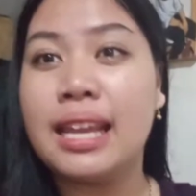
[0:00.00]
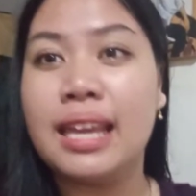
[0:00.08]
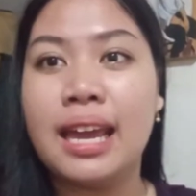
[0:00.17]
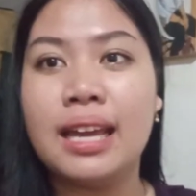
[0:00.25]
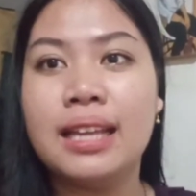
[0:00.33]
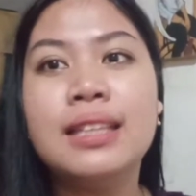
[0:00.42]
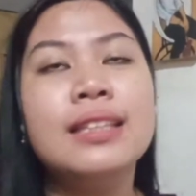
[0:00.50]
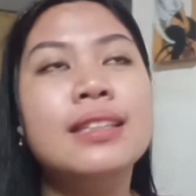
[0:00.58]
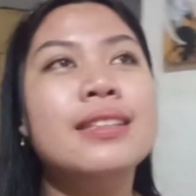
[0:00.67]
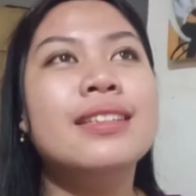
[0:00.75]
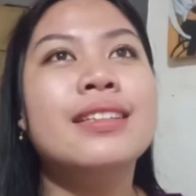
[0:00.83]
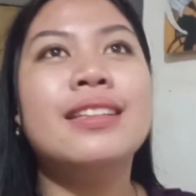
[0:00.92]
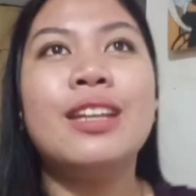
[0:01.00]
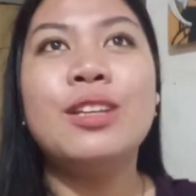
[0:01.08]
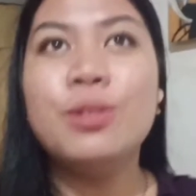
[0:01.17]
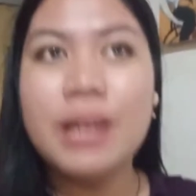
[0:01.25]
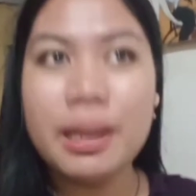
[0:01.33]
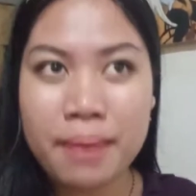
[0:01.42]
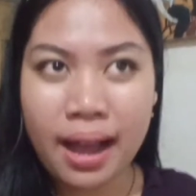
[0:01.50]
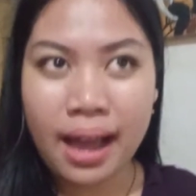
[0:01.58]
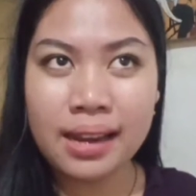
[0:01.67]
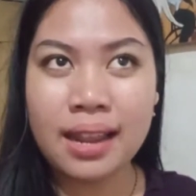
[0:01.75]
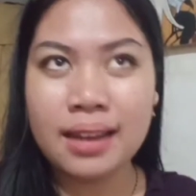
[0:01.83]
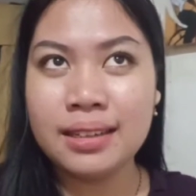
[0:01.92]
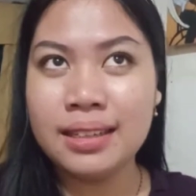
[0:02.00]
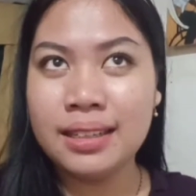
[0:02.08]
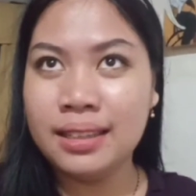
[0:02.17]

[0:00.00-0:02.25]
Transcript: ya tadi juga makanan di